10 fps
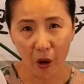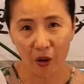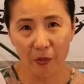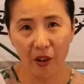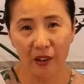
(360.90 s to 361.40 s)

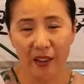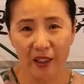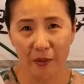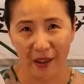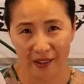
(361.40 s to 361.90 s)
먹으면
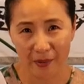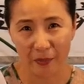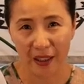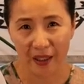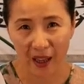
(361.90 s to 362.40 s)
굉장히
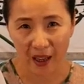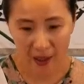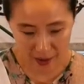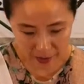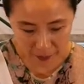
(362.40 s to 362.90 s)
맛있습니다.
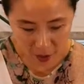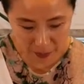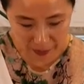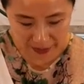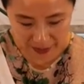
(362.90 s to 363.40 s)

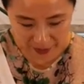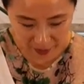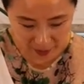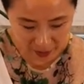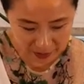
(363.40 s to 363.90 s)

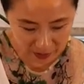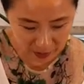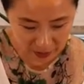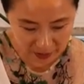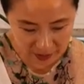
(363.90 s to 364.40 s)
별미예요.
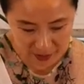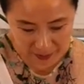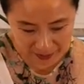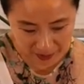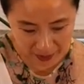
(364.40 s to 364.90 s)
이거를
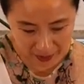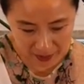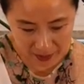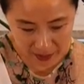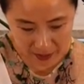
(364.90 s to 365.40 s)
지금 아까
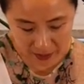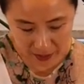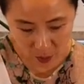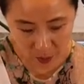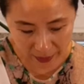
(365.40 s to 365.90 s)
예,
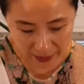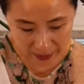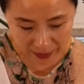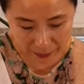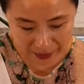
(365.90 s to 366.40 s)

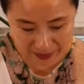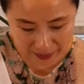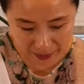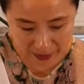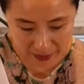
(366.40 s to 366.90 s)
통에
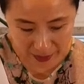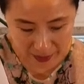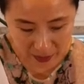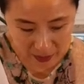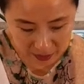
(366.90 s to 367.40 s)
담았지만
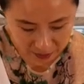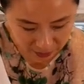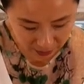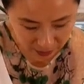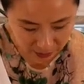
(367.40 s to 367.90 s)

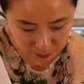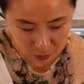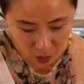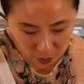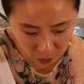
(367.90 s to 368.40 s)
그
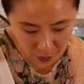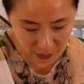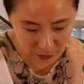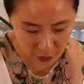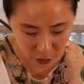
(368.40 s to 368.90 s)
무거운 걸
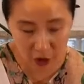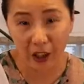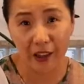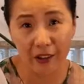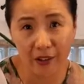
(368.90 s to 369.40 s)
이렇게
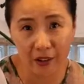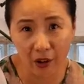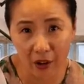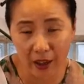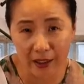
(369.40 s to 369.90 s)

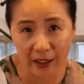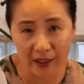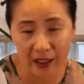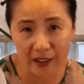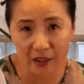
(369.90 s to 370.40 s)
눌러놨어야 이게
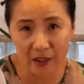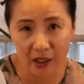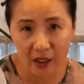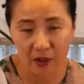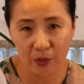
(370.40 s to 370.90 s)
잘
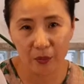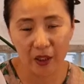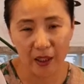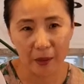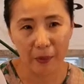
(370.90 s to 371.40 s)
좀
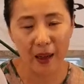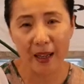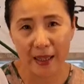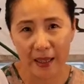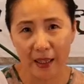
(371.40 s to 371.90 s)
이렇게
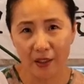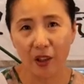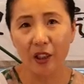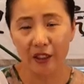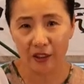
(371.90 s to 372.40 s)
빨리
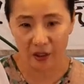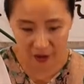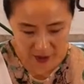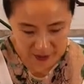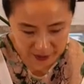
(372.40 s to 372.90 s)

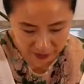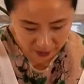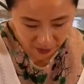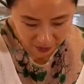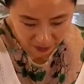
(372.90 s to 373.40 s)
절여지거든요.
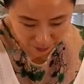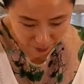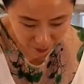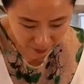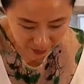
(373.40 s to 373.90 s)
이거를
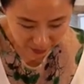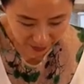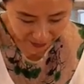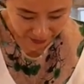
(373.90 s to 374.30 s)
제가